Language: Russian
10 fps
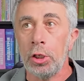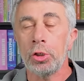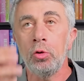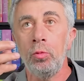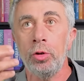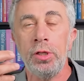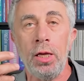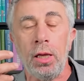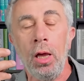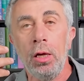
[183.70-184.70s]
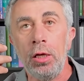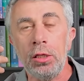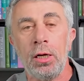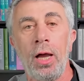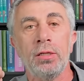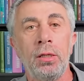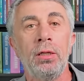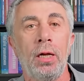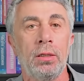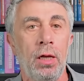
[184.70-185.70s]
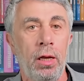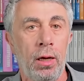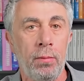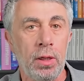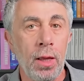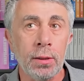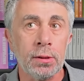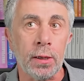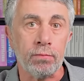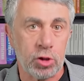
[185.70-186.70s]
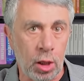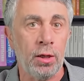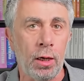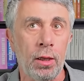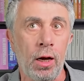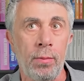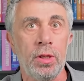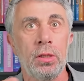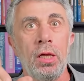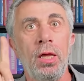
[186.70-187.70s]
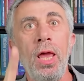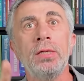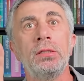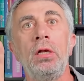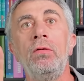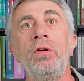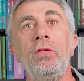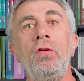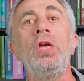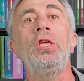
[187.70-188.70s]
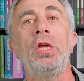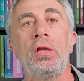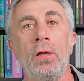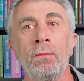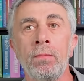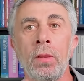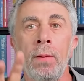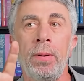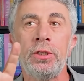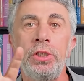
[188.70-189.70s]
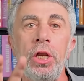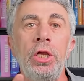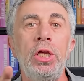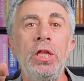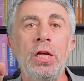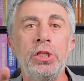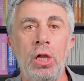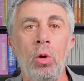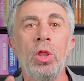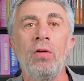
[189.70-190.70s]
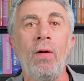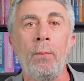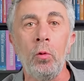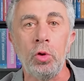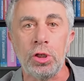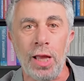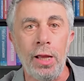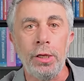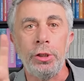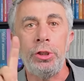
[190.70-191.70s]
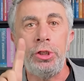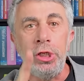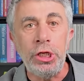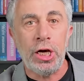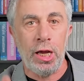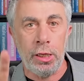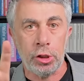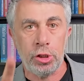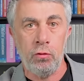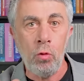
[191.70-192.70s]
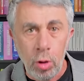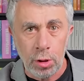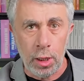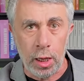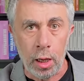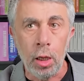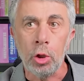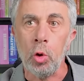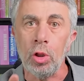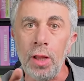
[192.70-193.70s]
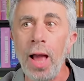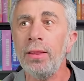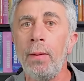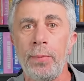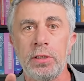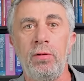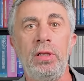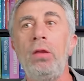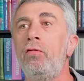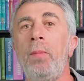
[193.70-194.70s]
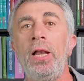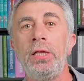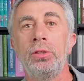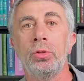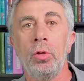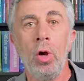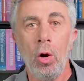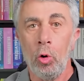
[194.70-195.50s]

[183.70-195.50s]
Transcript: вот даже думаю, знаете, есть такая стандартная рекомендация, стандартная рекомендация, если вы видите посреди населенного пункта дикое животное, то надо позвонить в полицию.